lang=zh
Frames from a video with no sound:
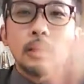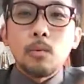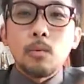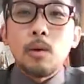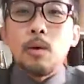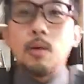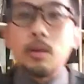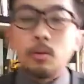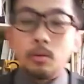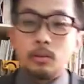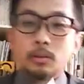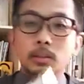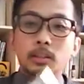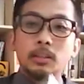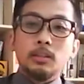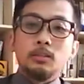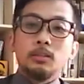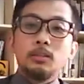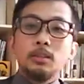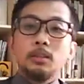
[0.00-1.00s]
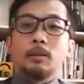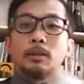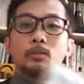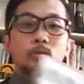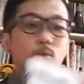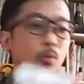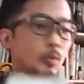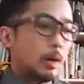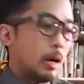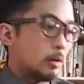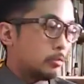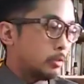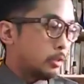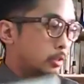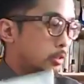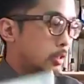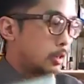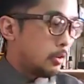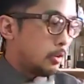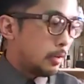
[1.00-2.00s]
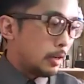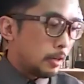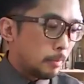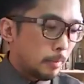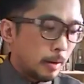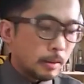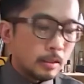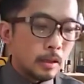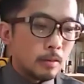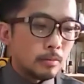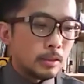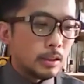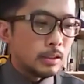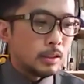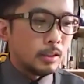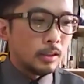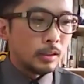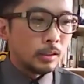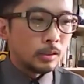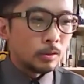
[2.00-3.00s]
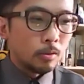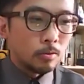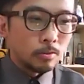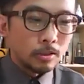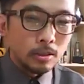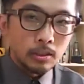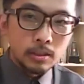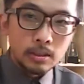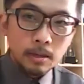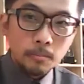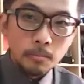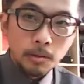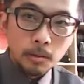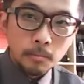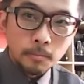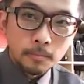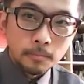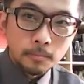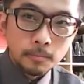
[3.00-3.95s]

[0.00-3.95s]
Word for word: 它万花筒的特点就是你把它做好之后啊，你把它套在任何的东西上面。